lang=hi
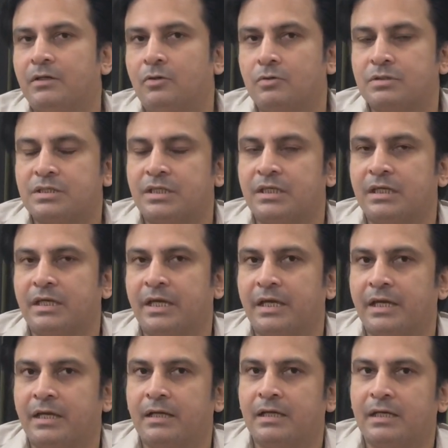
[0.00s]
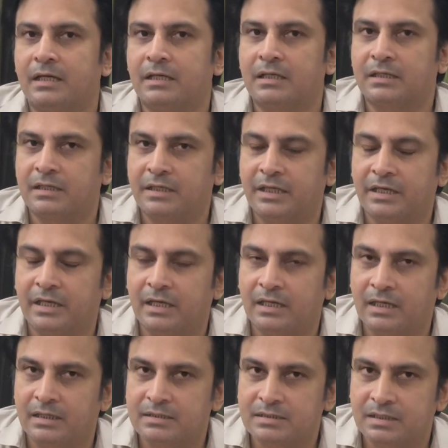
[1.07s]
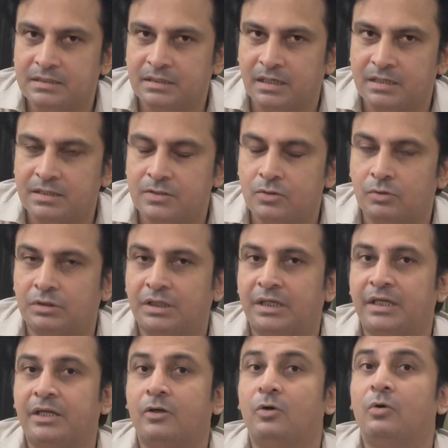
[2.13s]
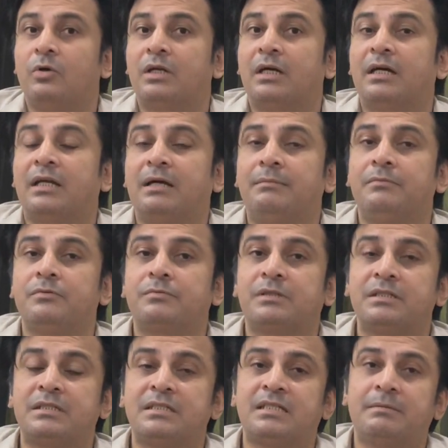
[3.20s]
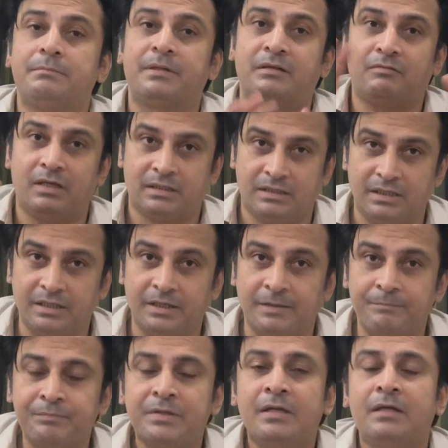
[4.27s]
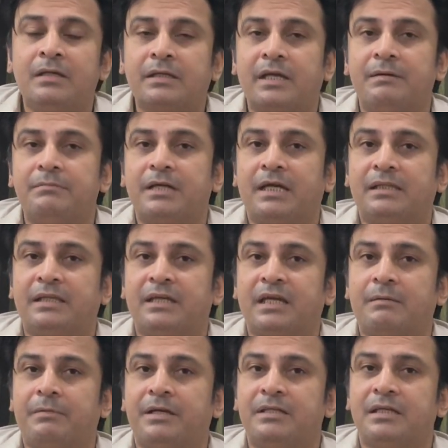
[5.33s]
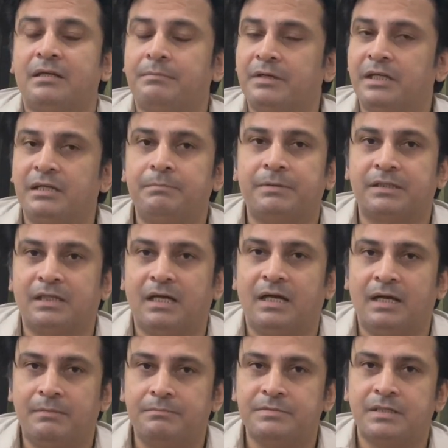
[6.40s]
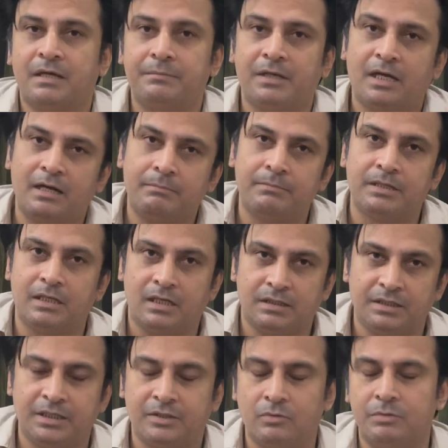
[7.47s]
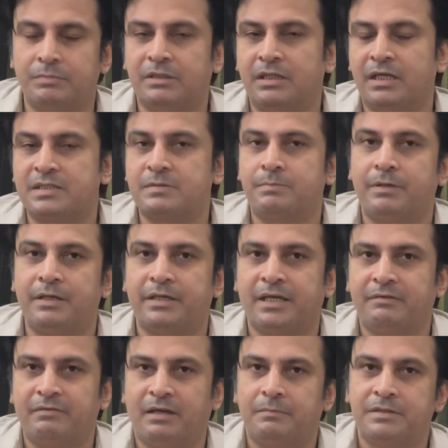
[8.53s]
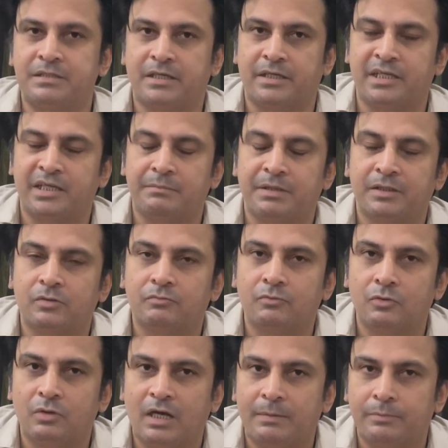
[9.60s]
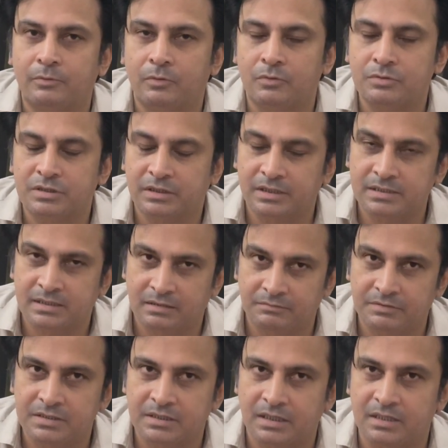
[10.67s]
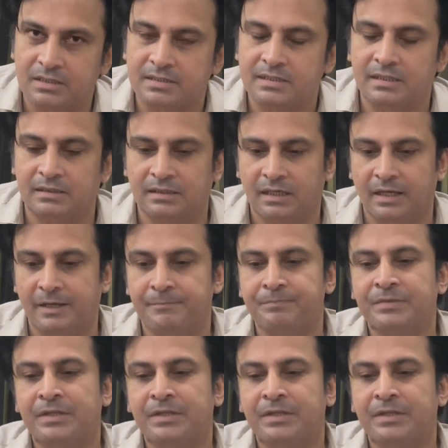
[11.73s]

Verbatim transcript: होस्टिंग के रखने के अलग से चार्जेस होते हैं और अगर हम किसी से बनवाते हैं कि हम कहते हैं कि भाई जान हमें नहीं पता हम हमें आप बना दें कोई बंदा एक्सपर्ट है वेब डिज़ाइनिंग में तो वो आपको उसके सर्विस चार्जेस लेता है